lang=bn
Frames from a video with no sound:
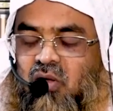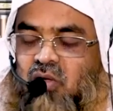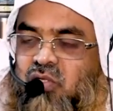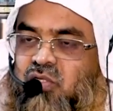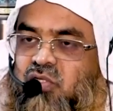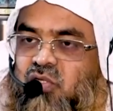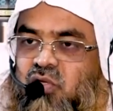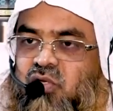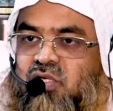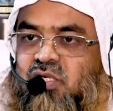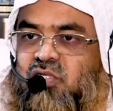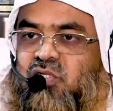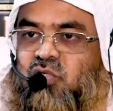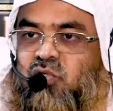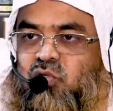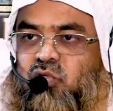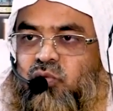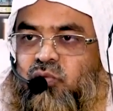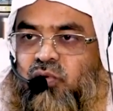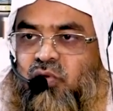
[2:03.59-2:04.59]
অন্তর কিন্তু
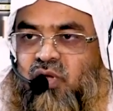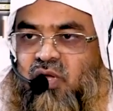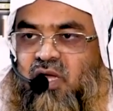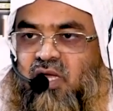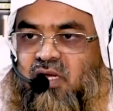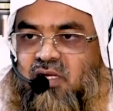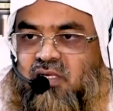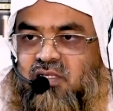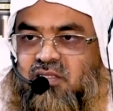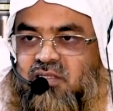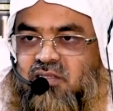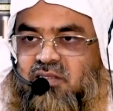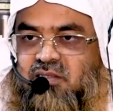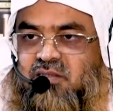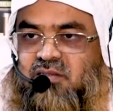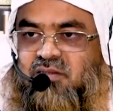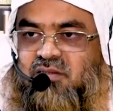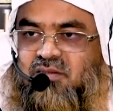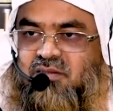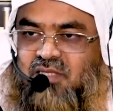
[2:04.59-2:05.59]
দুই প্রকার
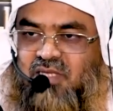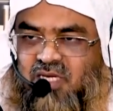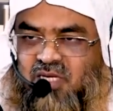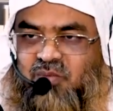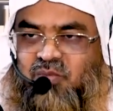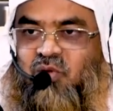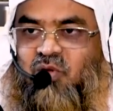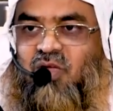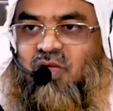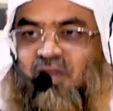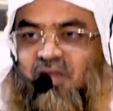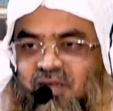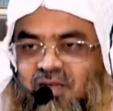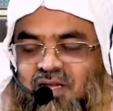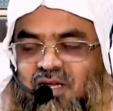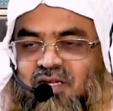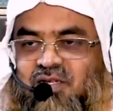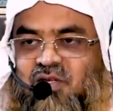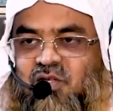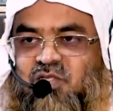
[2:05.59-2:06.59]
তিন প্রকার
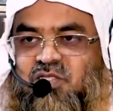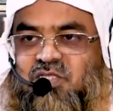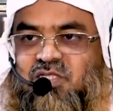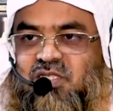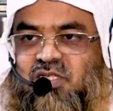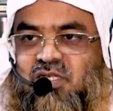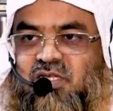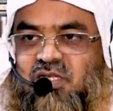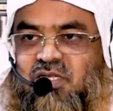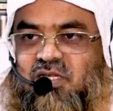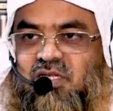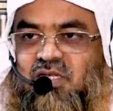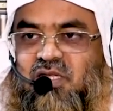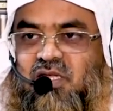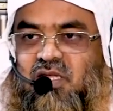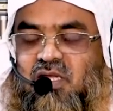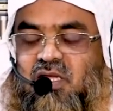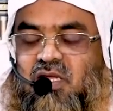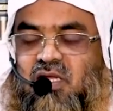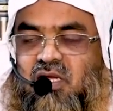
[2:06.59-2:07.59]
একটা হচ্ছে
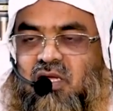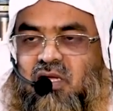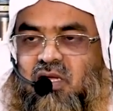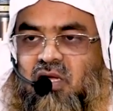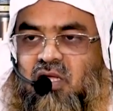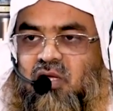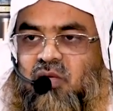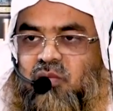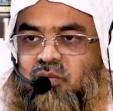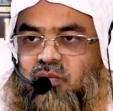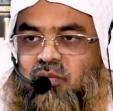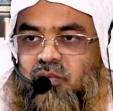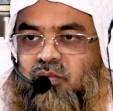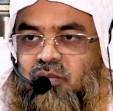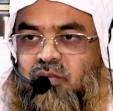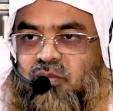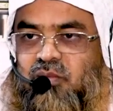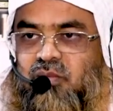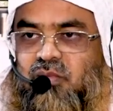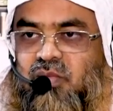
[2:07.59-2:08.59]
কাল
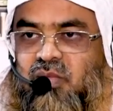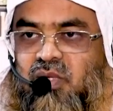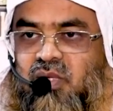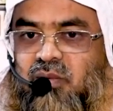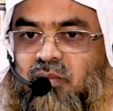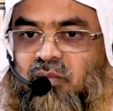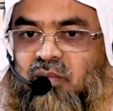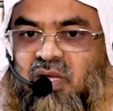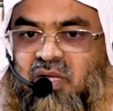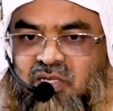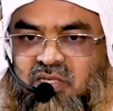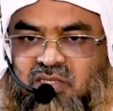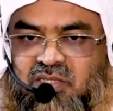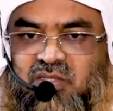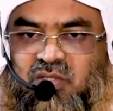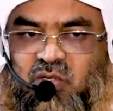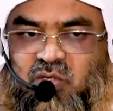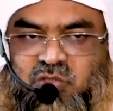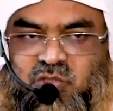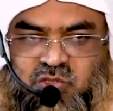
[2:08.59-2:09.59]
মারিদ
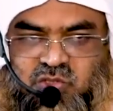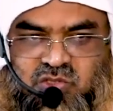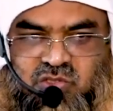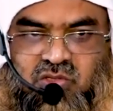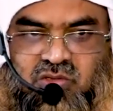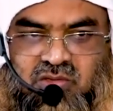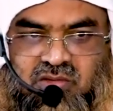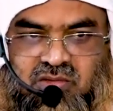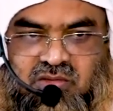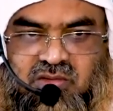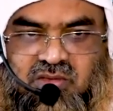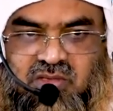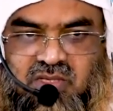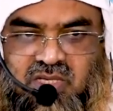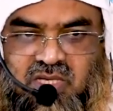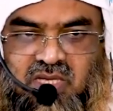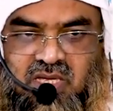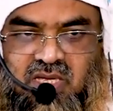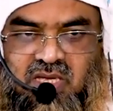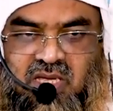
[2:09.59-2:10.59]
অসুস্থ
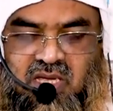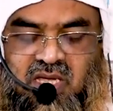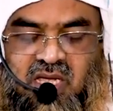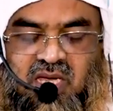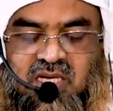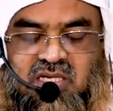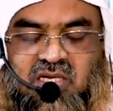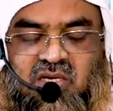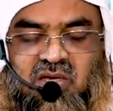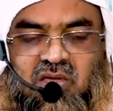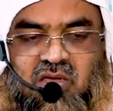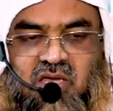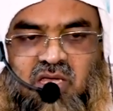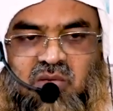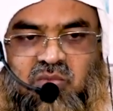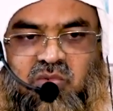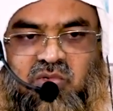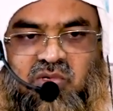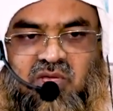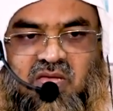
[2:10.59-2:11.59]
আরেকটা হলো
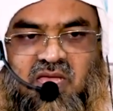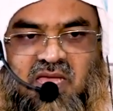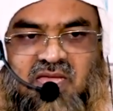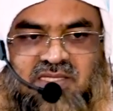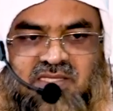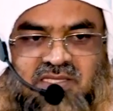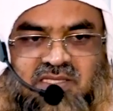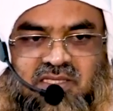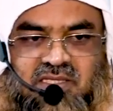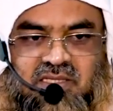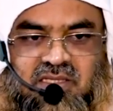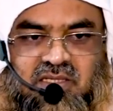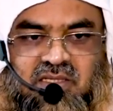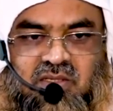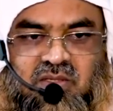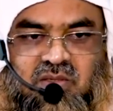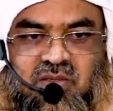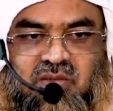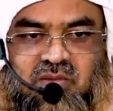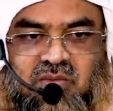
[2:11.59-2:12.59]
কল কাশি
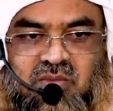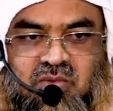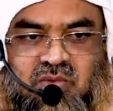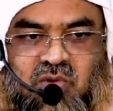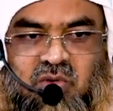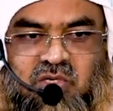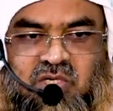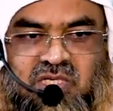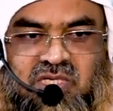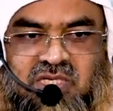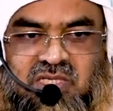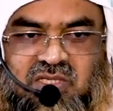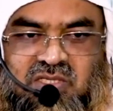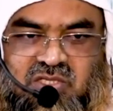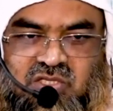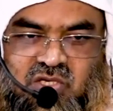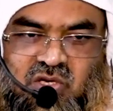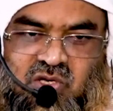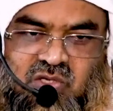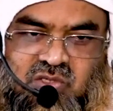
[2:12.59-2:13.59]
কঠিন
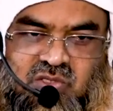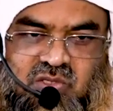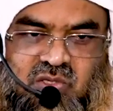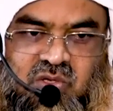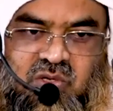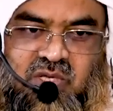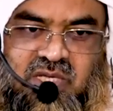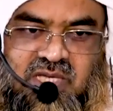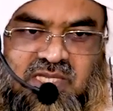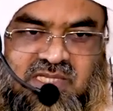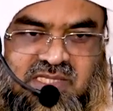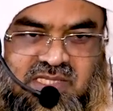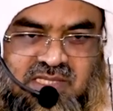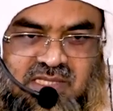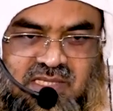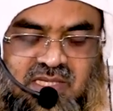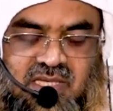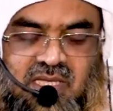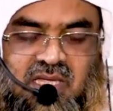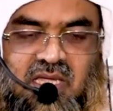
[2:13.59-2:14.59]
শক্ত হয়ে গেছে
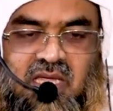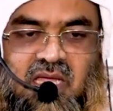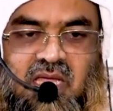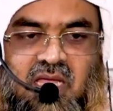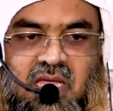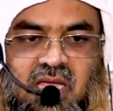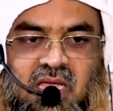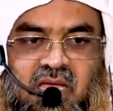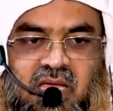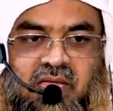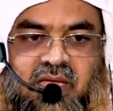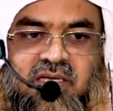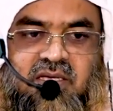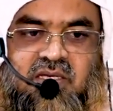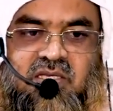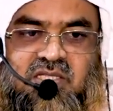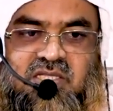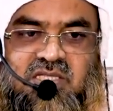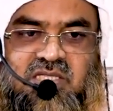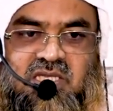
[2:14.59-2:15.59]

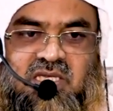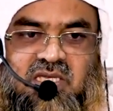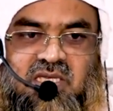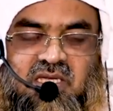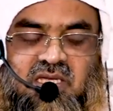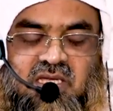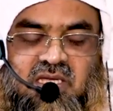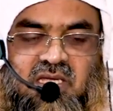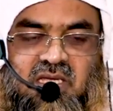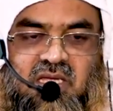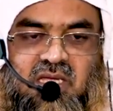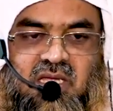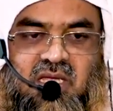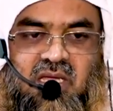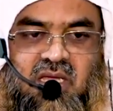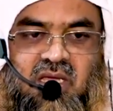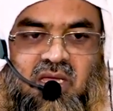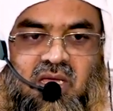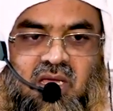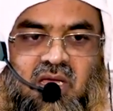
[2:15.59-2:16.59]
আরেকটা হচ্ছে
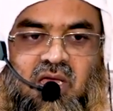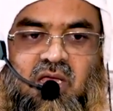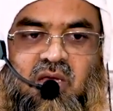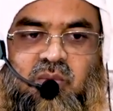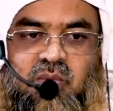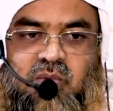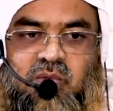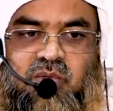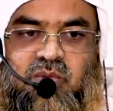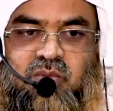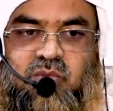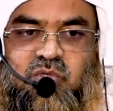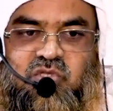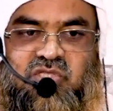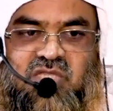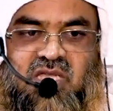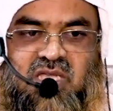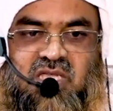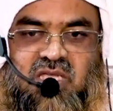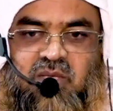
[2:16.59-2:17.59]
কলবুন
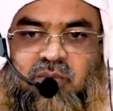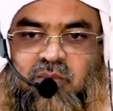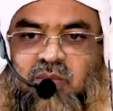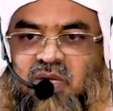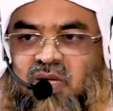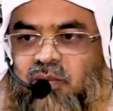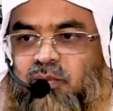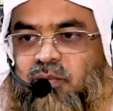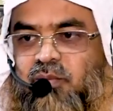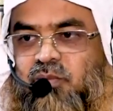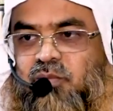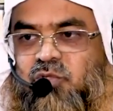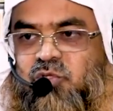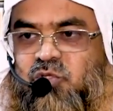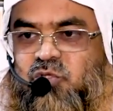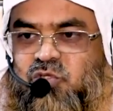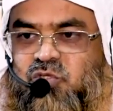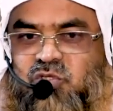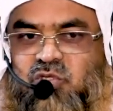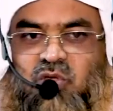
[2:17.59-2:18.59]
মুস্তাকিম বা
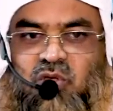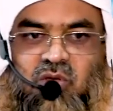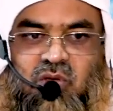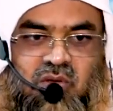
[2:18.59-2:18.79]
সুস্থ